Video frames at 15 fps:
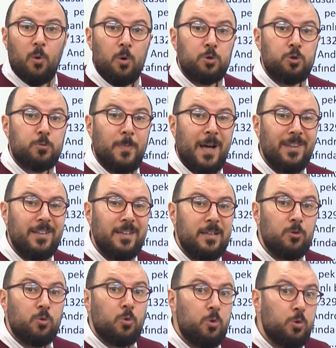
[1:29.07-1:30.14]

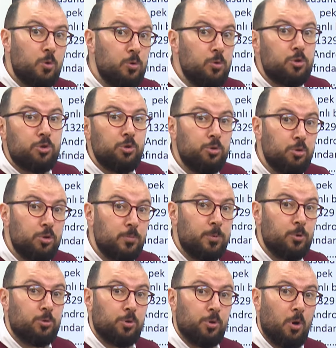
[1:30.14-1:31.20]
Osmanlı'nın kuruluşudur
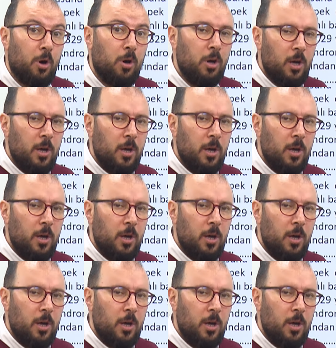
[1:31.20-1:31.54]
bu diyor.